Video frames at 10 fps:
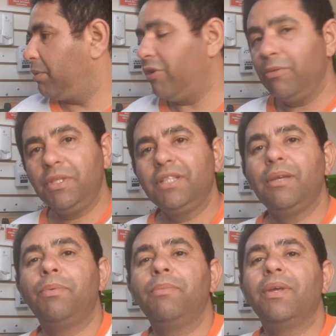Provavelmente
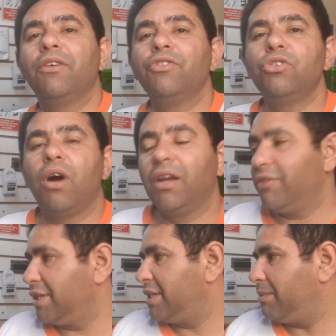essa primeira
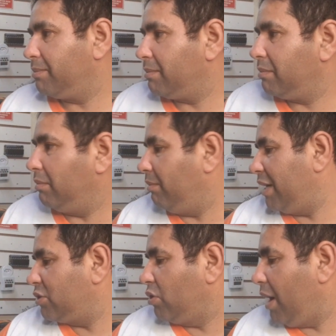videoaula vai ser
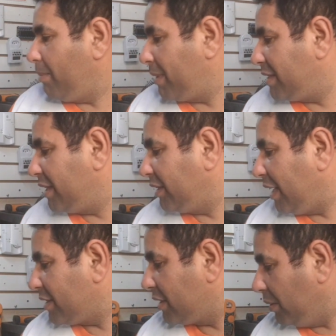mais só a
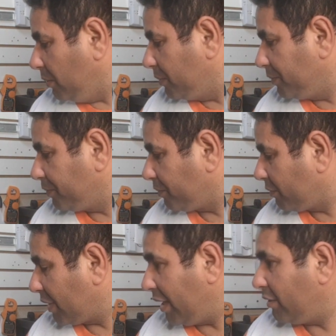apresentação,
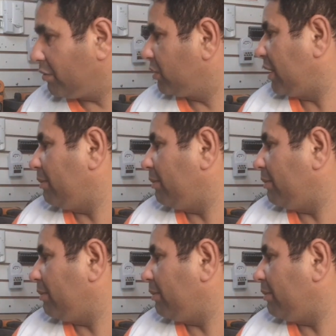né?